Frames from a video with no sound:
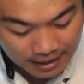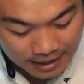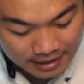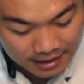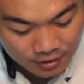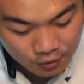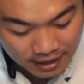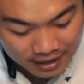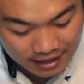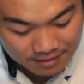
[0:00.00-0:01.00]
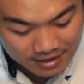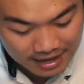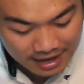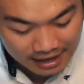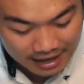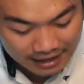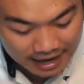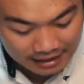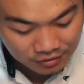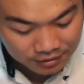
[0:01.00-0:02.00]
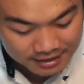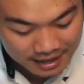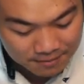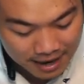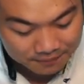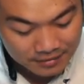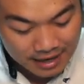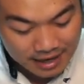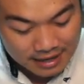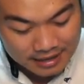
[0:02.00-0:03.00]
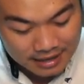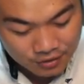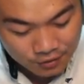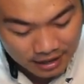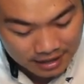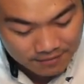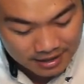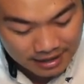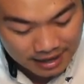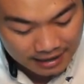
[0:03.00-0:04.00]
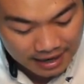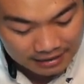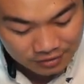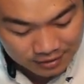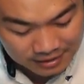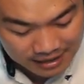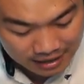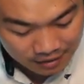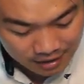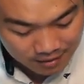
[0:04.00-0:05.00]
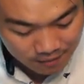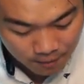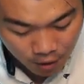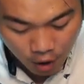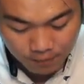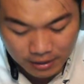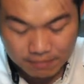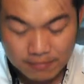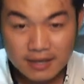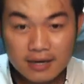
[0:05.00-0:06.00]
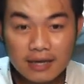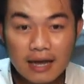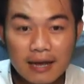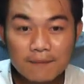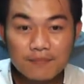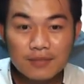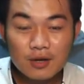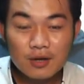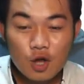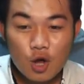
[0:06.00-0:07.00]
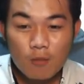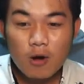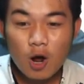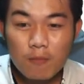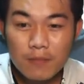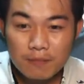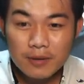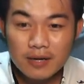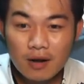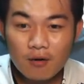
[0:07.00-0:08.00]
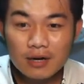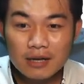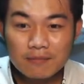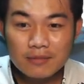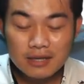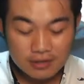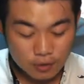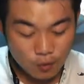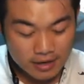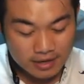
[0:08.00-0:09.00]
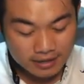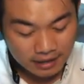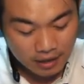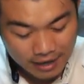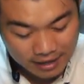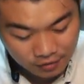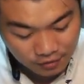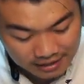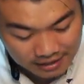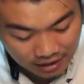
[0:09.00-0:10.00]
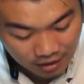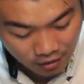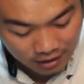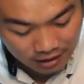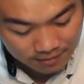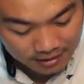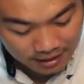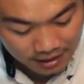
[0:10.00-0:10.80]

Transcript: ที่จุด A นั้นมีอะไรน่าสนใจบ้าง ที่จุด A มีอะไรน่าสนใจก็เริ่มมาเพราะเขาเป็นพินนี่ฮะพราเขาเป็นพินเขาก็เลยมีตัวหนึ่งที่เขาน่าสนใจเขาก็เลยมี